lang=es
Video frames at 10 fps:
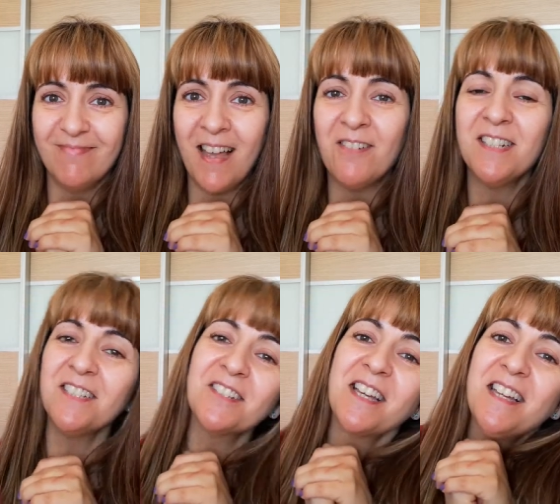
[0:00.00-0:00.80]
A ver
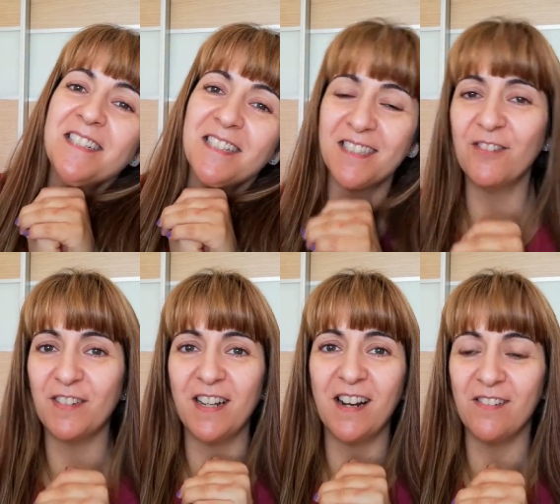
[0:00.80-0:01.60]
si os quedáis hasta el
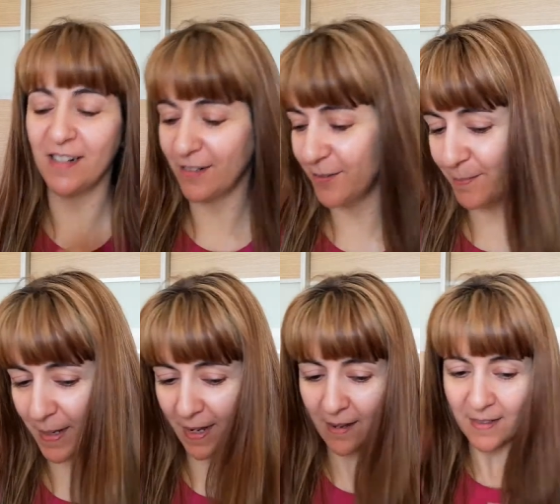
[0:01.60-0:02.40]
final a verlo.
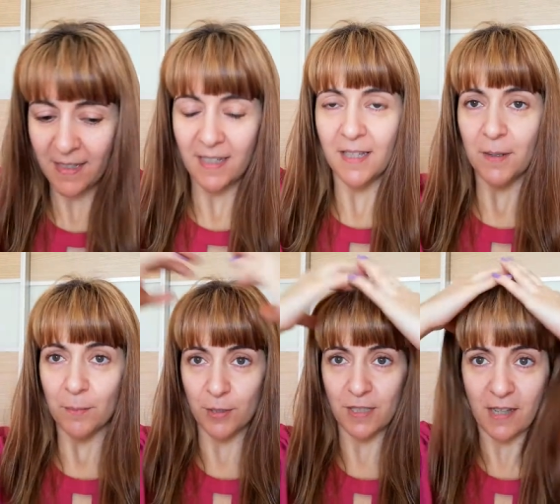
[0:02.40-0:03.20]
Venga,
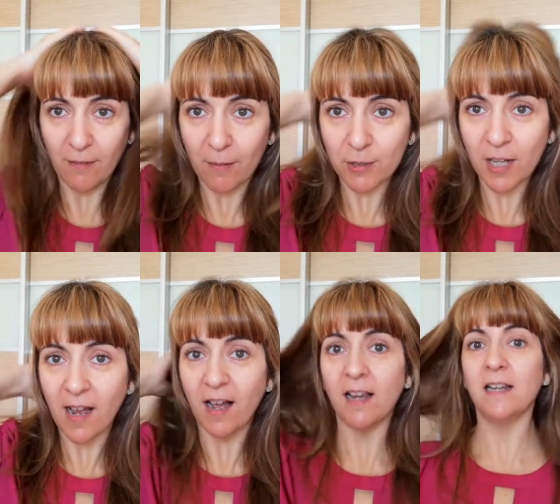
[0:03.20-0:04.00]
pues nada, vamos
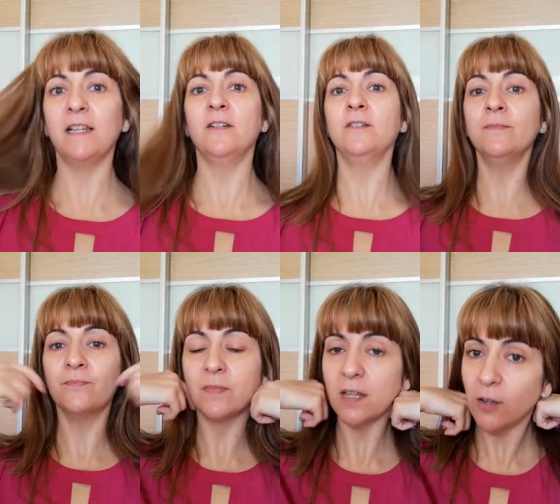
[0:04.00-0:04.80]
al lío.
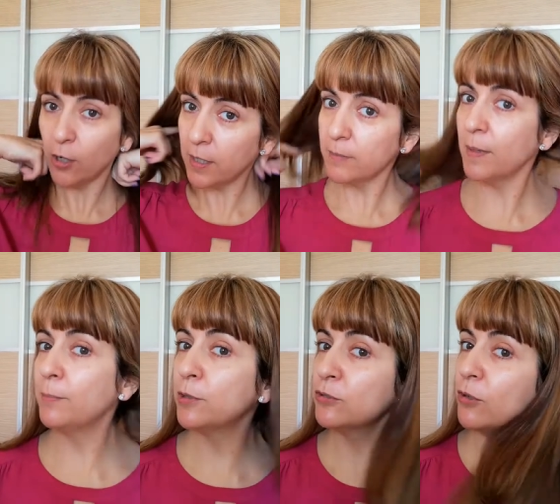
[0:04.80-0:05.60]
Hoy me he
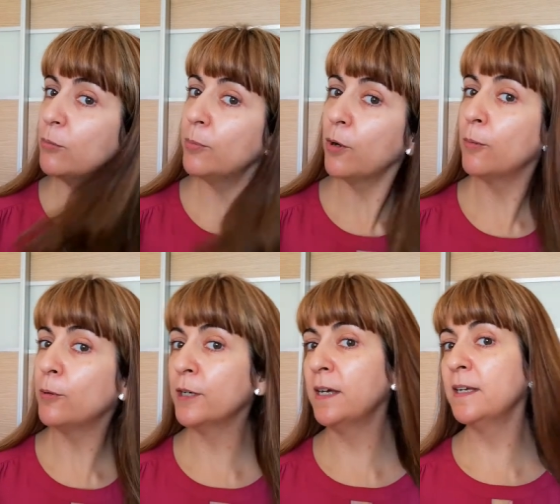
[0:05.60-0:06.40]
puesto un poco
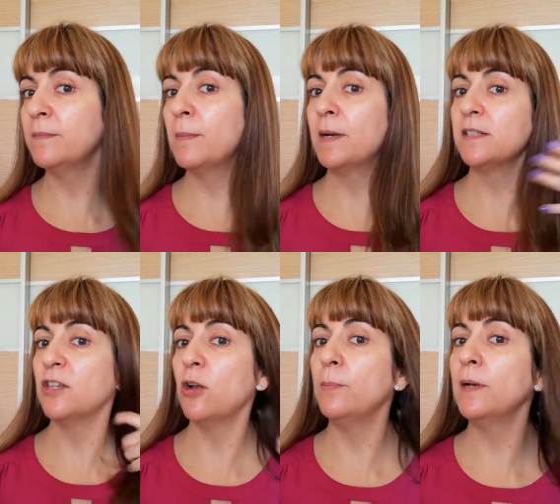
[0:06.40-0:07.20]
mona y me he
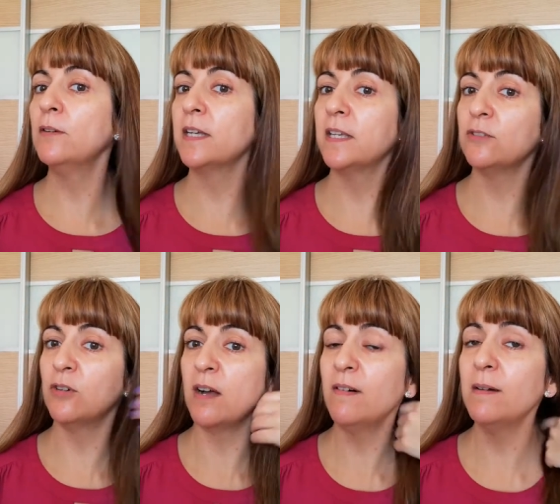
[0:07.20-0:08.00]
planchado el pelo, que ya
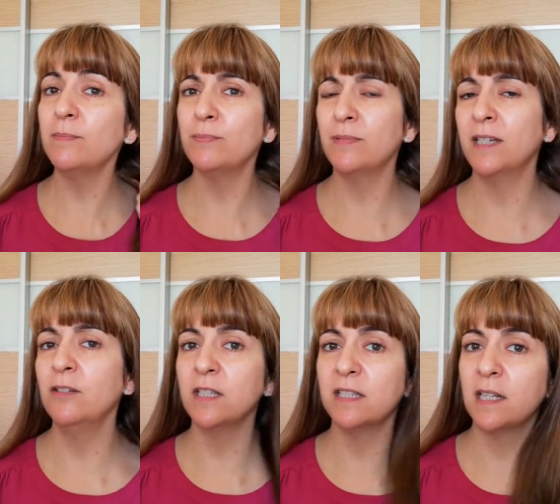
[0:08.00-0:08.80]
tocaba.
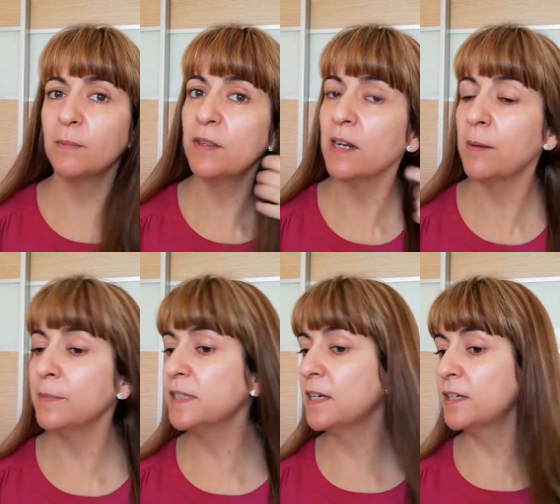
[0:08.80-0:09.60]
Creo que desde que me hice las
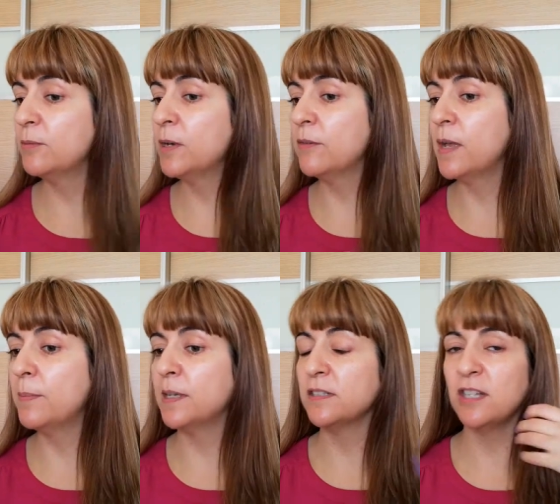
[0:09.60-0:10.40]
mechas que no me lo había
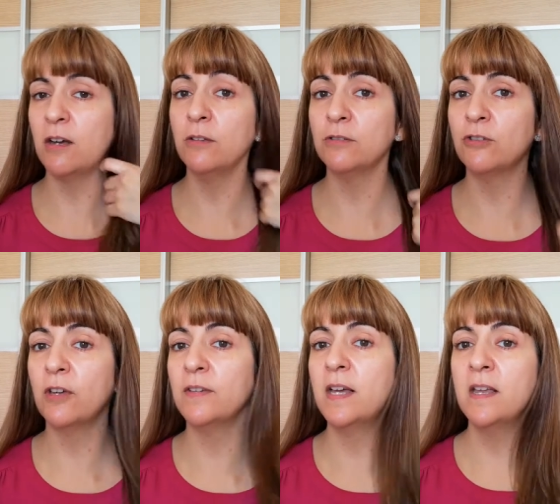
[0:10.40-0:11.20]
planchado
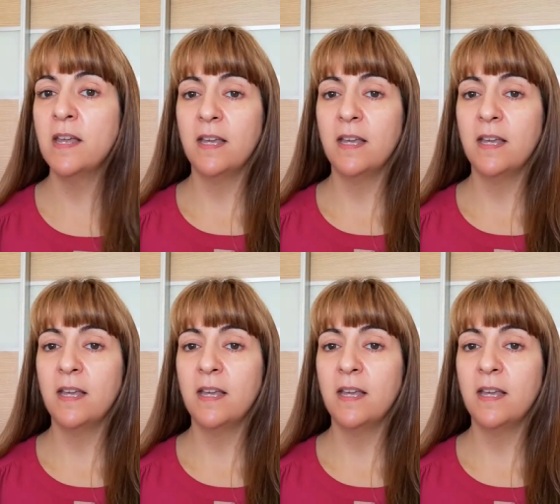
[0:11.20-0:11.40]
todavía.